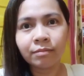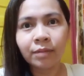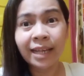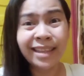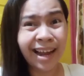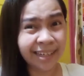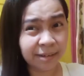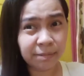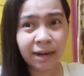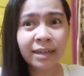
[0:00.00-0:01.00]
handa ka na
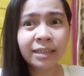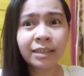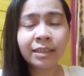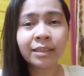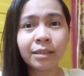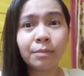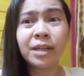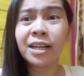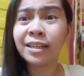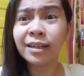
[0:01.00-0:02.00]
ba? Diba
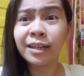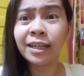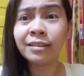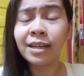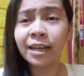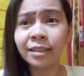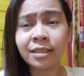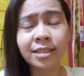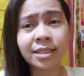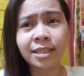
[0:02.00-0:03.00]
naririnig din natin
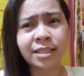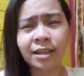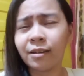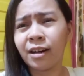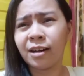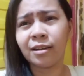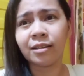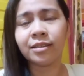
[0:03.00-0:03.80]
yan sa isang, uh,